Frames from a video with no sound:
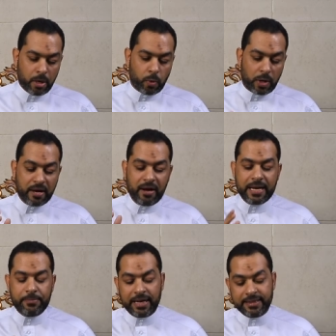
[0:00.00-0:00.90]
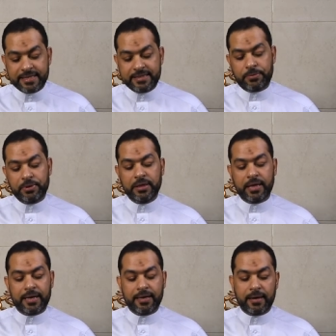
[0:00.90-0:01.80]
وكان ما احتج به
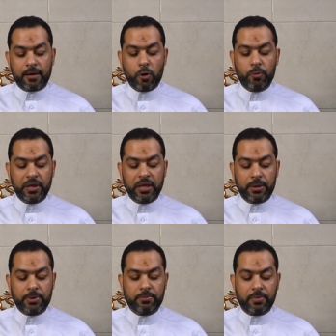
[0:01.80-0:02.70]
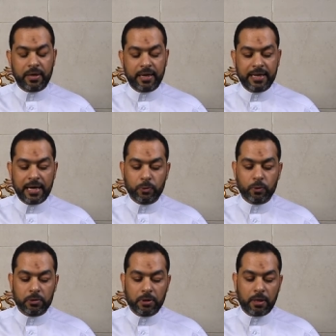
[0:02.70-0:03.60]
على قومه مما الهمه
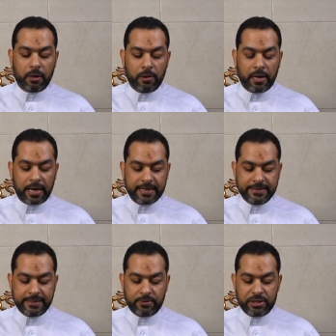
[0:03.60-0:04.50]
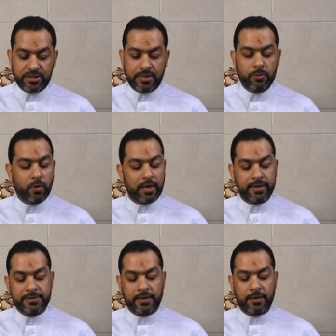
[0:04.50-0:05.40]
الله عز وجل
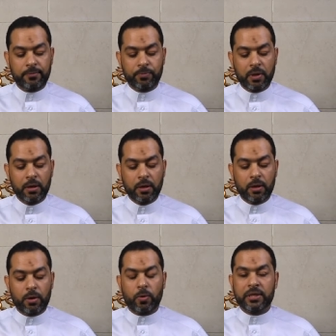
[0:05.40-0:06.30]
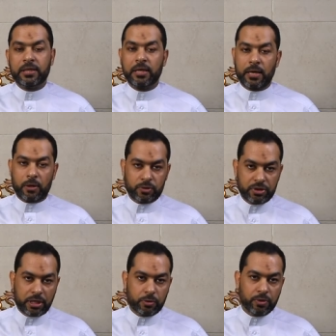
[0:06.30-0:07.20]
واتاه وتلك
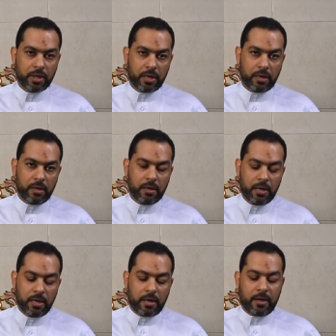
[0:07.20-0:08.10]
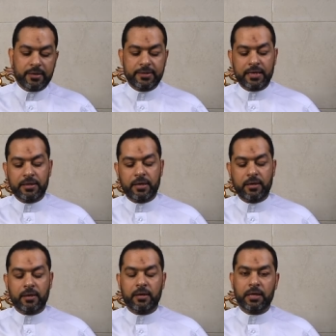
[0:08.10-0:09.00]
حجتنا
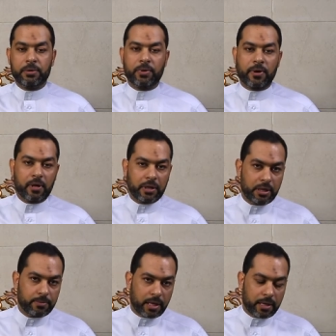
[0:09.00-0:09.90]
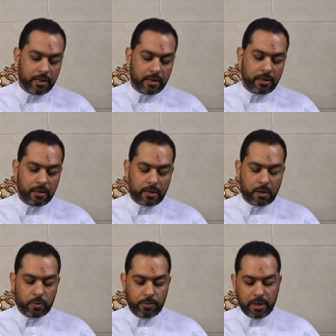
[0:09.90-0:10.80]
آتيناها إبراهيم على
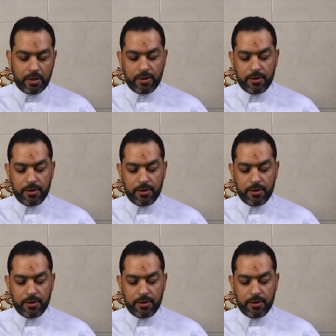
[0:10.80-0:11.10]
قومه